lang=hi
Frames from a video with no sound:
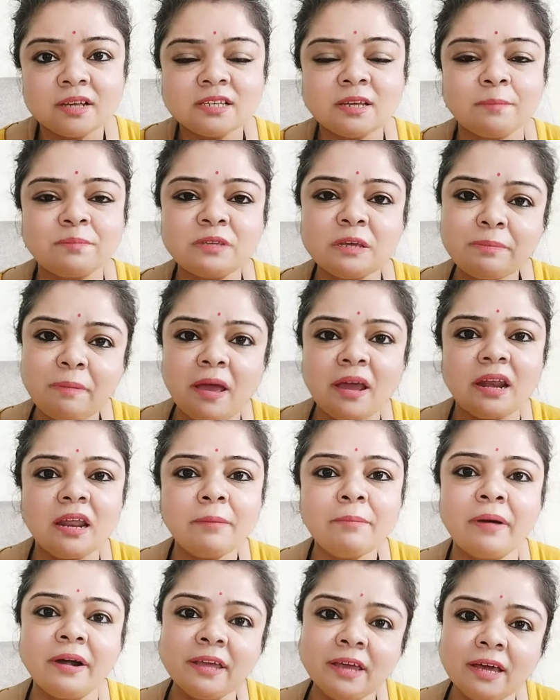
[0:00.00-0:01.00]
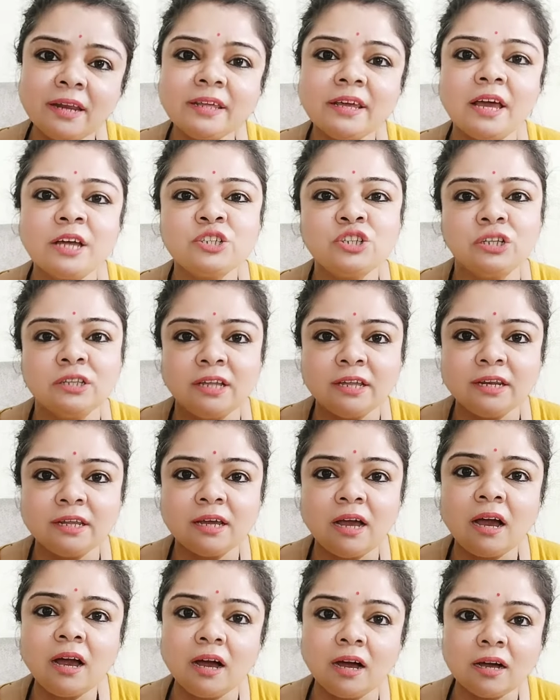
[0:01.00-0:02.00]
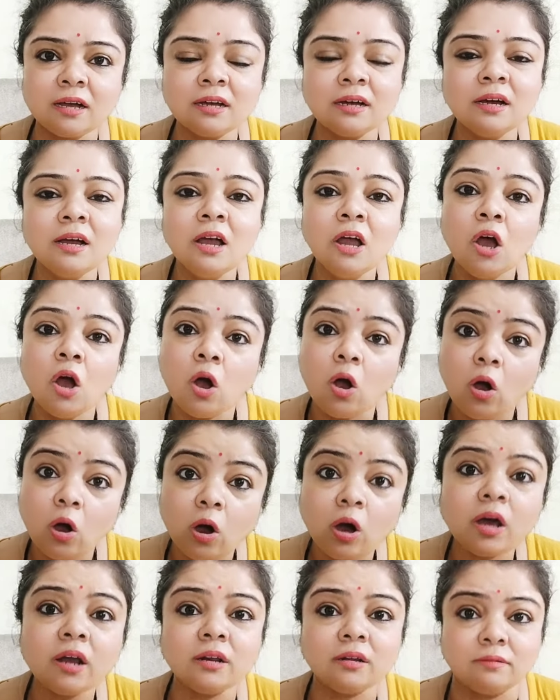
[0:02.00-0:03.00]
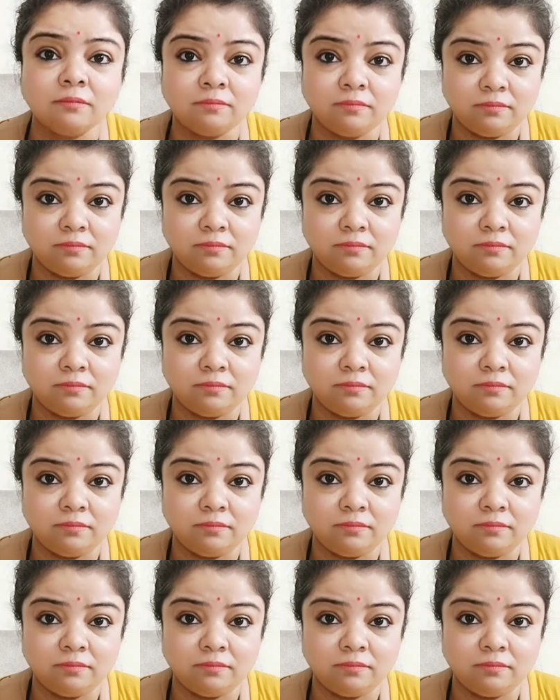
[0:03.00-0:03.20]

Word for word: सबसे पहले बढ़िया रिएक्शन देने का हक और